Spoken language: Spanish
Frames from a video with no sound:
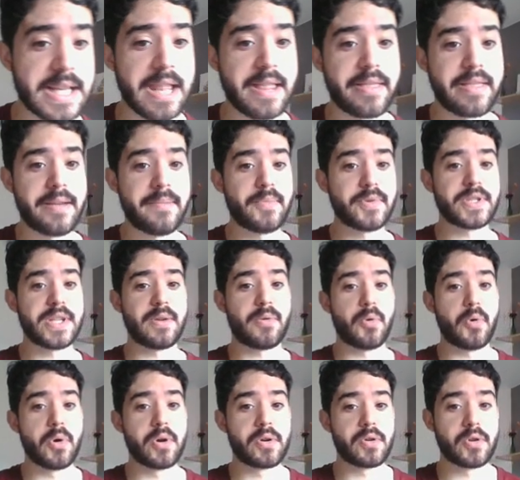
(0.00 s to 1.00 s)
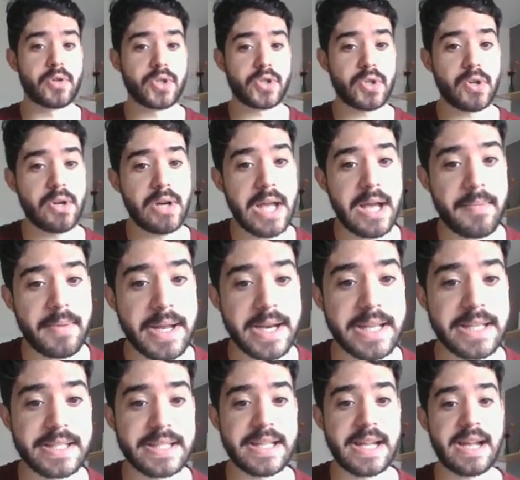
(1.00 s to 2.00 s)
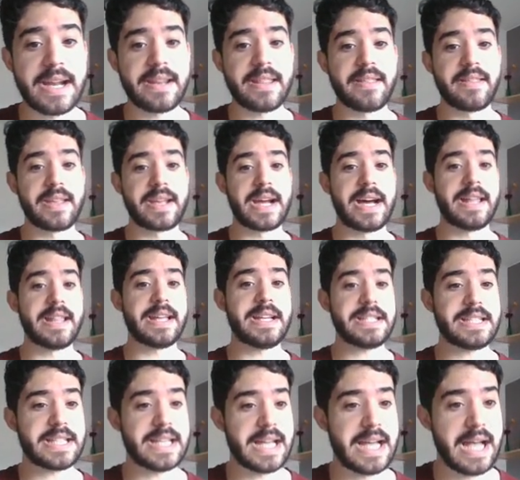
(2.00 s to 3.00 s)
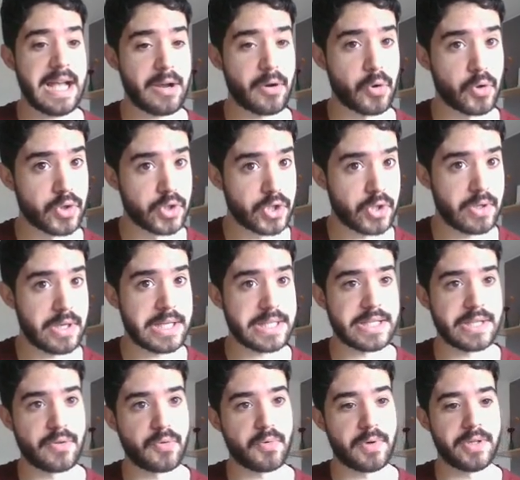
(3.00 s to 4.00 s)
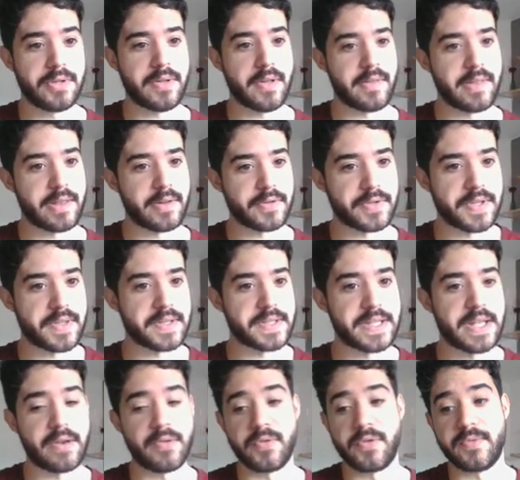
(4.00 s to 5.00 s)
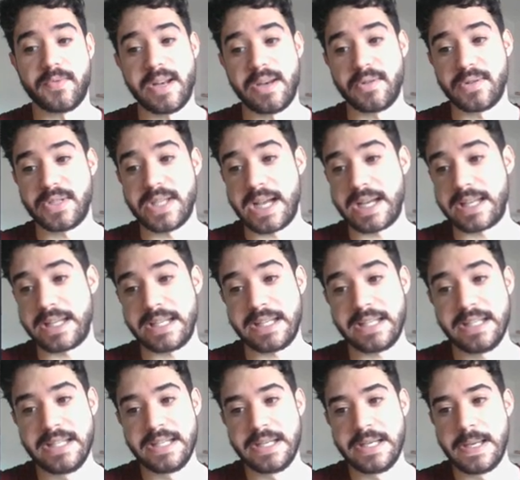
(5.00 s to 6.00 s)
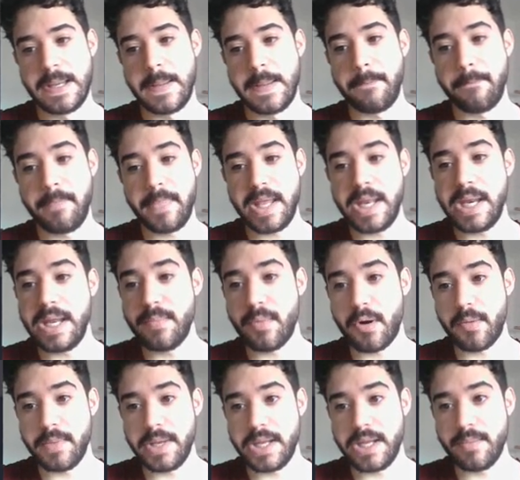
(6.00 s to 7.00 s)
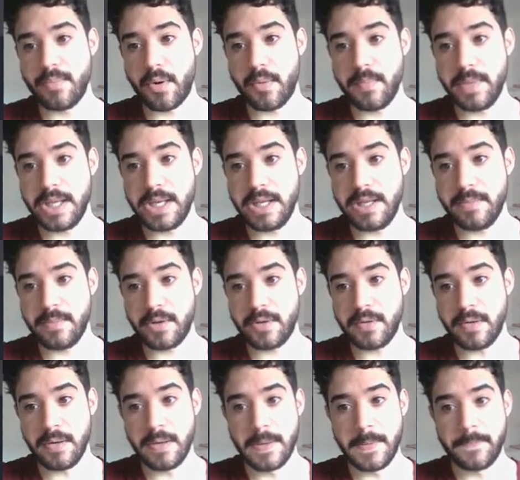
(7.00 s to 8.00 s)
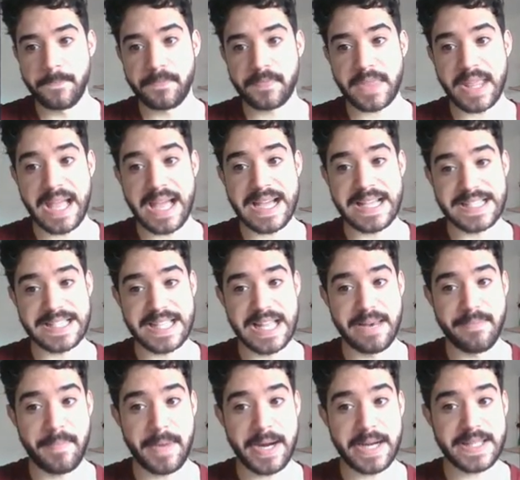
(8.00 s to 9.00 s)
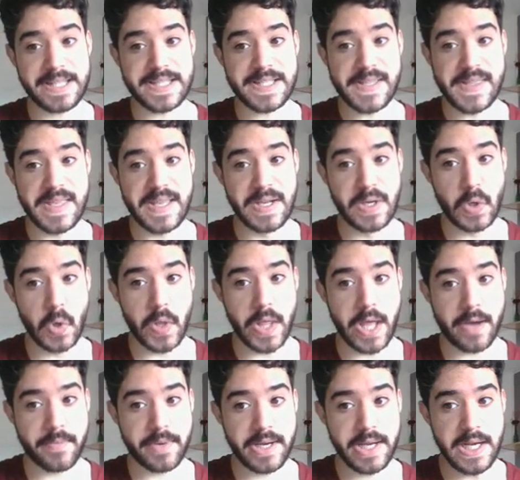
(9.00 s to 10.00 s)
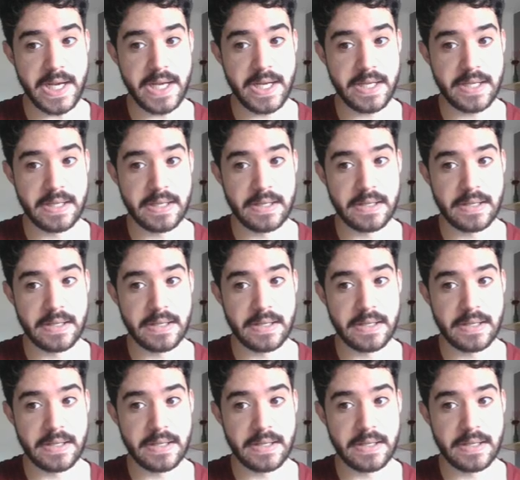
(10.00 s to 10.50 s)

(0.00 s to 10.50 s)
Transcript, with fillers: lancemos el juego en consola, van a estar dedicadas a consolas en cuanto a guiones de desarrollo, ¿vale? O sea que mínimo, mínimo, mínimo, hasta el martes 5 de abril,